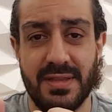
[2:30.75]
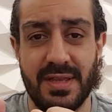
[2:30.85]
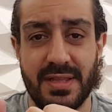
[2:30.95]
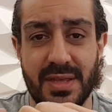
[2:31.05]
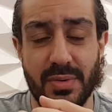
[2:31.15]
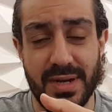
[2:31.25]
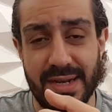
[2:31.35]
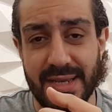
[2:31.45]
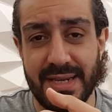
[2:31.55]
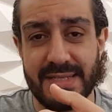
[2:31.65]
الدوري
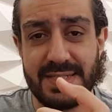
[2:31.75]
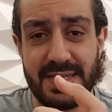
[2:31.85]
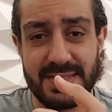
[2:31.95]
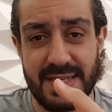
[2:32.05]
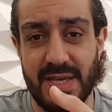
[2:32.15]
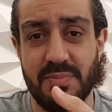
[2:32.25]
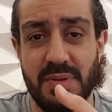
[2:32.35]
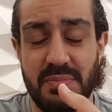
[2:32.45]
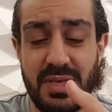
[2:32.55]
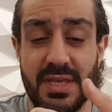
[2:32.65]
الانجليزي يتسحب
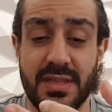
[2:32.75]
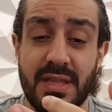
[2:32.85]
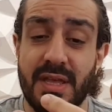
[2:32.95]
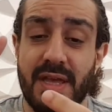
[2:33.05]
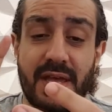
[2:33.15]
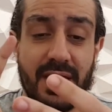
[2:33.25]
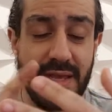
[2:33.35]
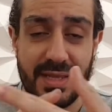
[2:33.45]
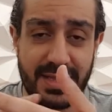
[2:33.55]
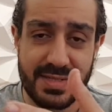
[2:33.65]
من بي ان
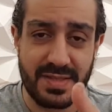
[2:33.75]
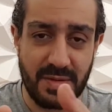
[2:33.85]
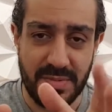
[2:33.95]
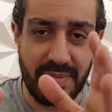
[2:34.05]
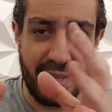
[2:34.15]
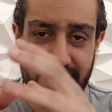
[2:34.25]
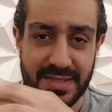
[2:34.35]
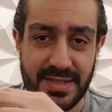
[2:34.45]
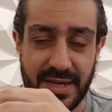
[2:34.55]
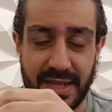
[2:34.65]
الناس طلبت بحاجات
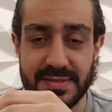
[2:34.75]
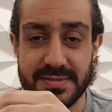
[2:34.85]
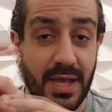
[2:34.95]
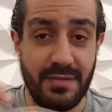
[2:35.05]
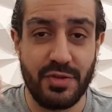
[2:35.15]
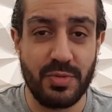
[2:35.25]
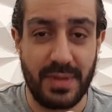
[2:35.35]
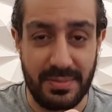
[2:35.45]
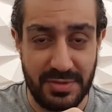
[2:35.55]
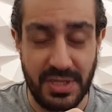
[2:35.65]
كتير يعني الفيديو
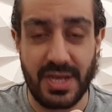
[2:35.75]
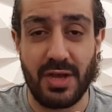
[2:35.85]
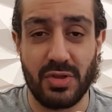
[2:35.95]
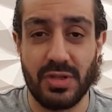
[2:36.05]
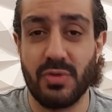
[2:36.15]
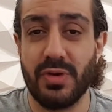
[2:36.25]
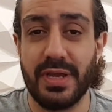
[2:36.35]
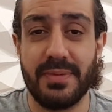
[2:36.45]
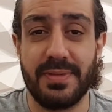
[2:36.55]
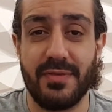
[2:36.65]
بتاع أبو تريكة هحط لكم
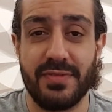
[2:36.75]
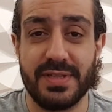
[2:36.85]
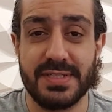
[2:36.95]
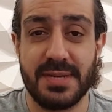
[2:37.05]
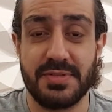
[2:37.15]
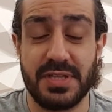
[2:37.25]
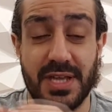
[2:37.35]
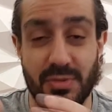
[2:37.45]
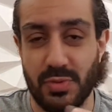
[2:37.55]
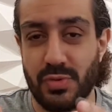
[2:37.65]
اللينك بتاعه في الديسكربشن
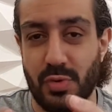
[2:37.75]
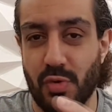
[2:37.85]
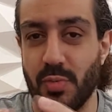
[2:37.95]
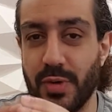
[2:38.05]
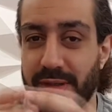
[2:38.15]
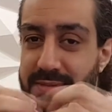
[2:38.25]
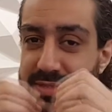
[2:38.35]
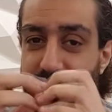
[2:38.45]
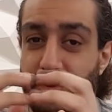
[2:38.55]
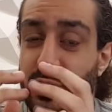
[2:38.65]
تحت وانتوا احكموا يعني
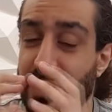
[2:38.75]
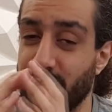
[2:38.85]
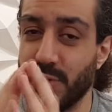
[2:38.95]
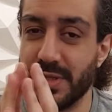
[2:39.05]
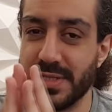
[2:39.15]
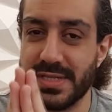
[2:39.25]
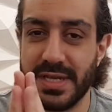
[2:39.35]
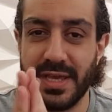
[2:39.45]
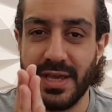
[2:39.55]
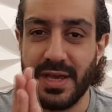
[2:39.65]
زي ما قلت لكم انا من وجهه
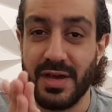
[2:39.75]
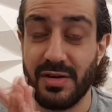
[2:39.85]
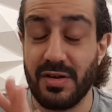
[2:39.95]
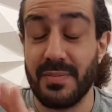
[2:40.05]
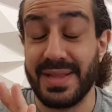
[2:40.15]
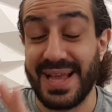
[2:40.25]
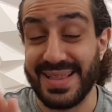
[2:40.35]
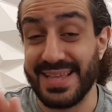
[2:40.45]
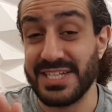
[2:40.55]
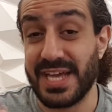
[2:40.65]
نظري الراجل ما
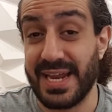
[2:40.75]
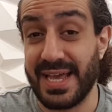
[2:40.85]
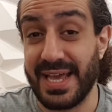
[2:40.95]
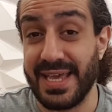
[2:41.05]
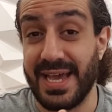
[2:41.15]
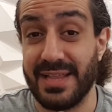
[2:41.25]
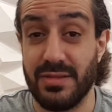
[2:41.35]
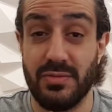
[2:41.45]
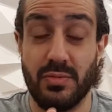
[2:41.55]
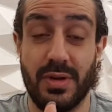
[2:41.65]
تعداش على اي حد
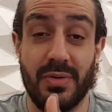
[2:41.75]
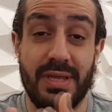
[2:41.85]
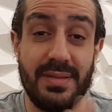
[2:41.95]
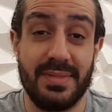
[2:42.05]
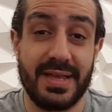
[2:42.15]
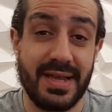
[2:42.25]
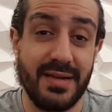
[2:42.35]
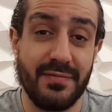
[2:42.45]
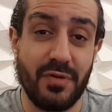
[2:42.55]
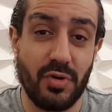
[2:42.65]
ولو احنا
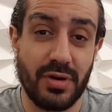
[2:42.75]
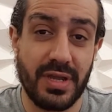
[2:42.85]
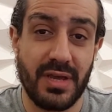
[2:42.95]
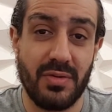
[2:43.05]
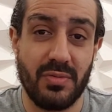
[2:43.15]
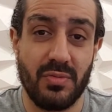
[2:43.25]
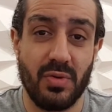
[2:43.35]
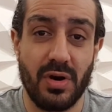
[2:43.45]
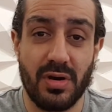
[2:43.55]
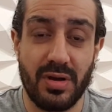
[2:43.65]
بنتكلم في حريه
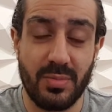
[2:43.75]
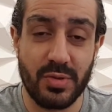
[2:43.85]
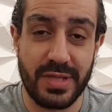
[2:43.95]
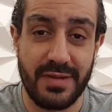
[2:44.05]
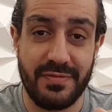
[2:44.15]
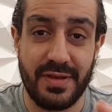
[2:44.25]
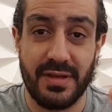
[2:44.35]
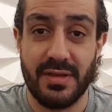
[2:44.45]
واراء مختلفه